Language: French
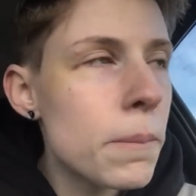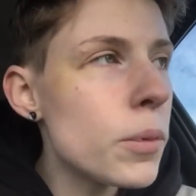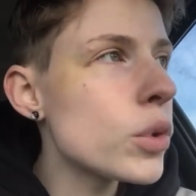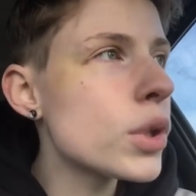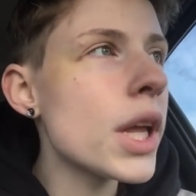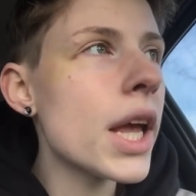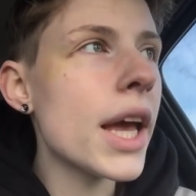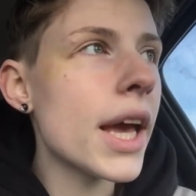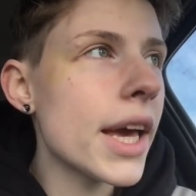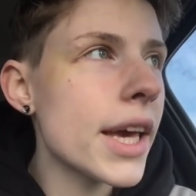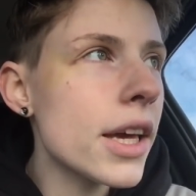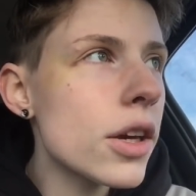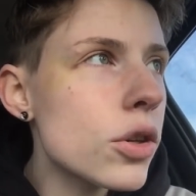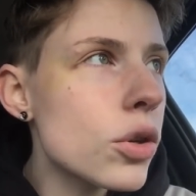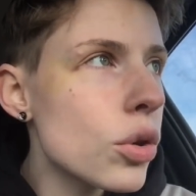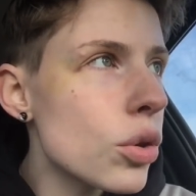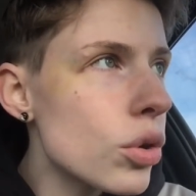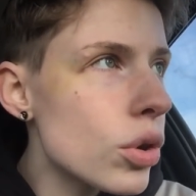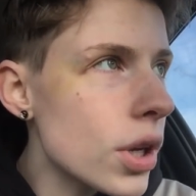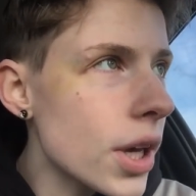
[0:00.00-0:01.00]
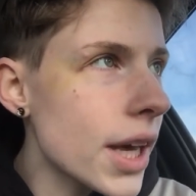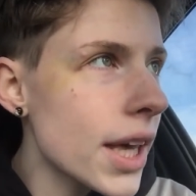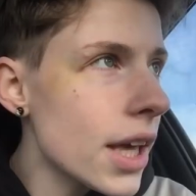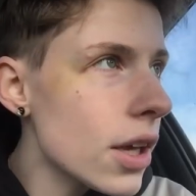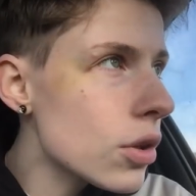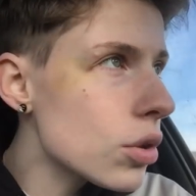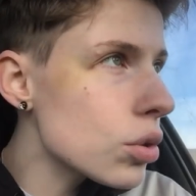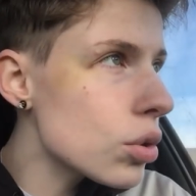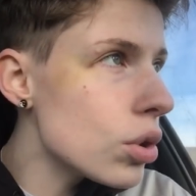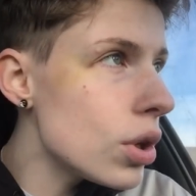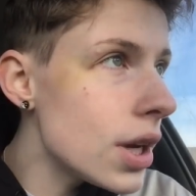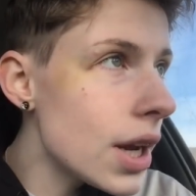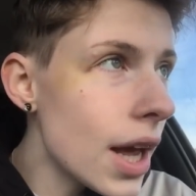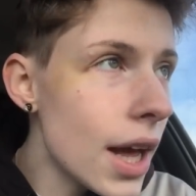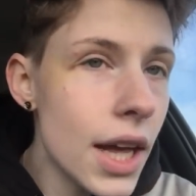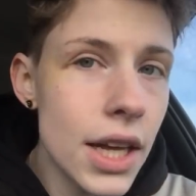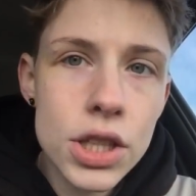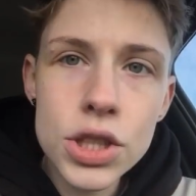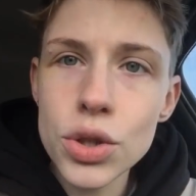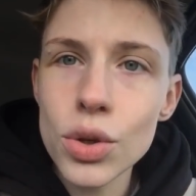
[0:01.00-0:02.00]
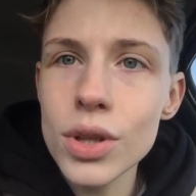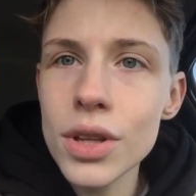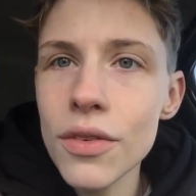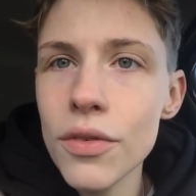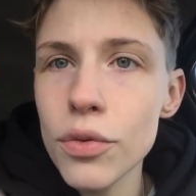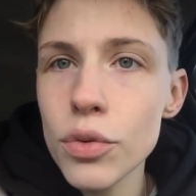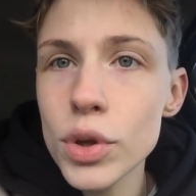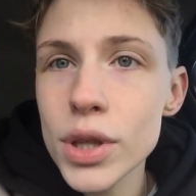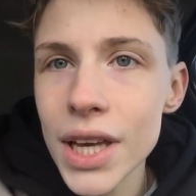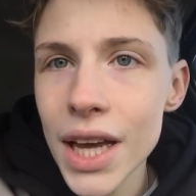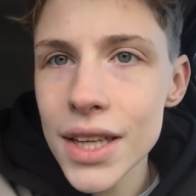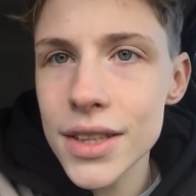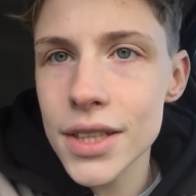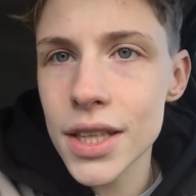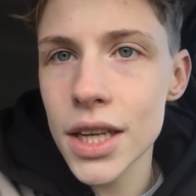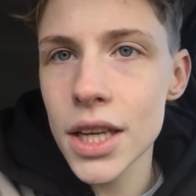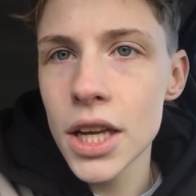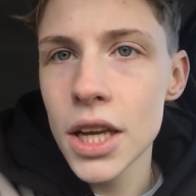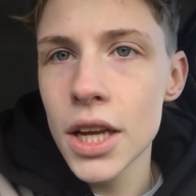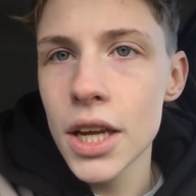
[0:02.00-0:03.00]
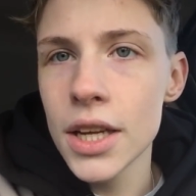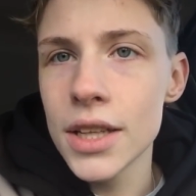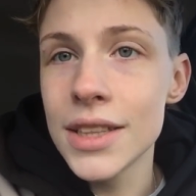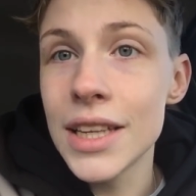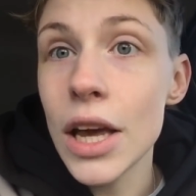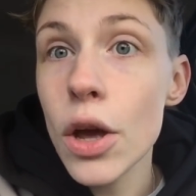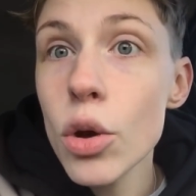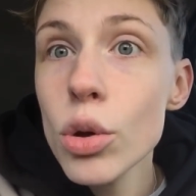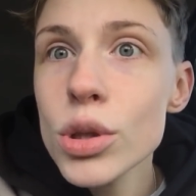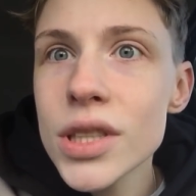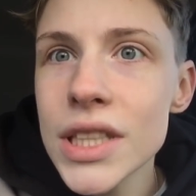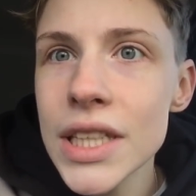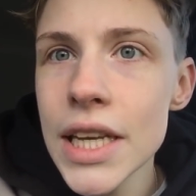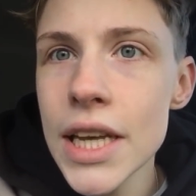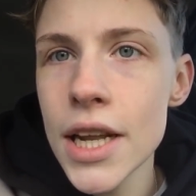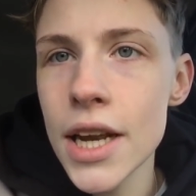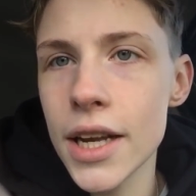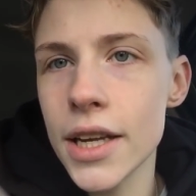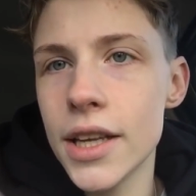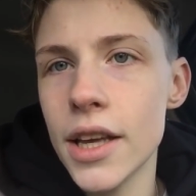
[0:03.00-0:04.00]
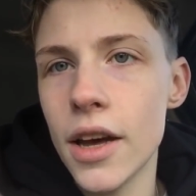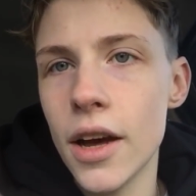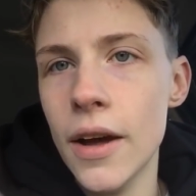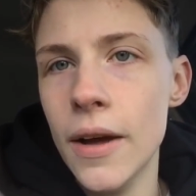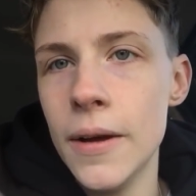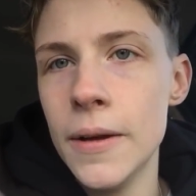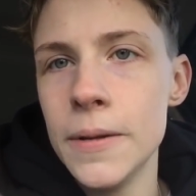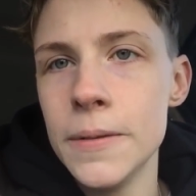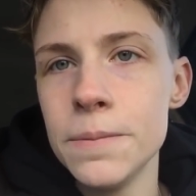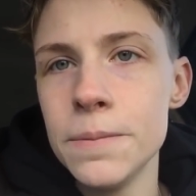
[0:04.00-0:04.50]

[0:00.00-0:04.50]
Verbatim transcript: Putain, rien que, rien que là, j'en ai vu quatre. Des huskies, les gars.